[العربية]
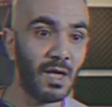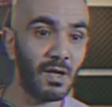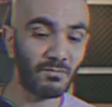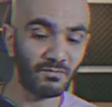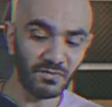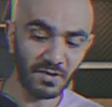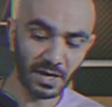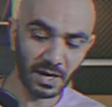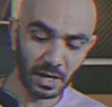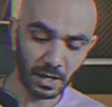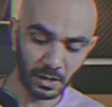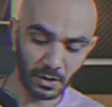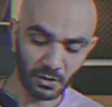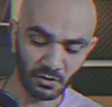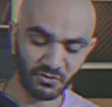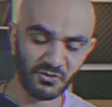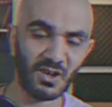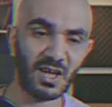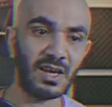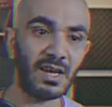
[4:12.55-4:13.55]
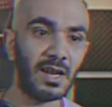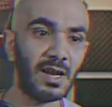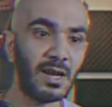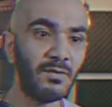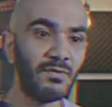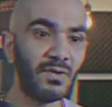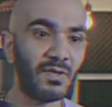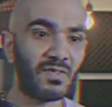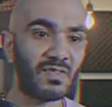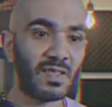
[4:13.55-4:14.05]
فرح ارجع
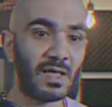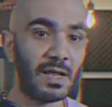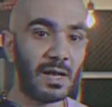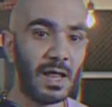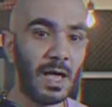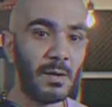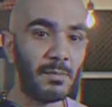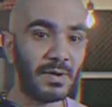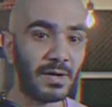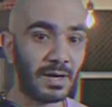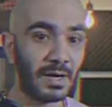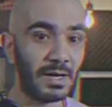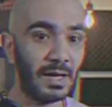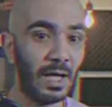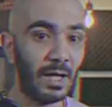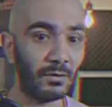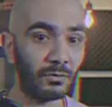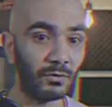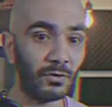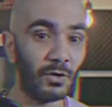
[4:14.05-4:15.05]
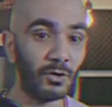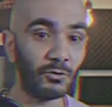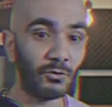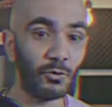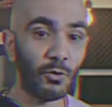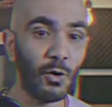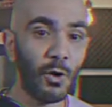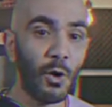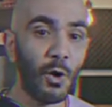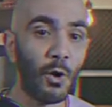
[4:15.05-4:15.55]
لنفس الامر اللي حطيته